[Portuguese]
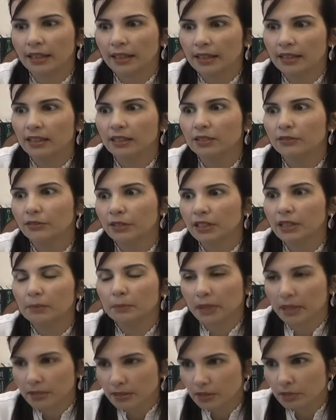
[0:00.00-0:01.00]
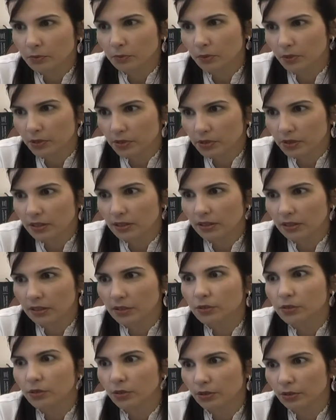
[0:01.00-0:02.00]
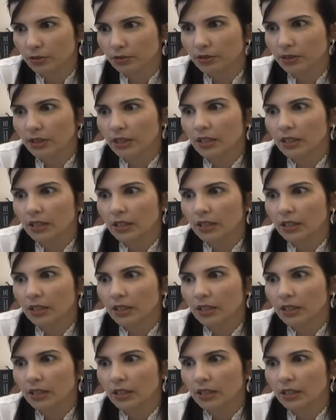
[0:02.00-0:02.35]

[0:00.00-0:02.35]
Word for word: área que fica mais exposta ao sol.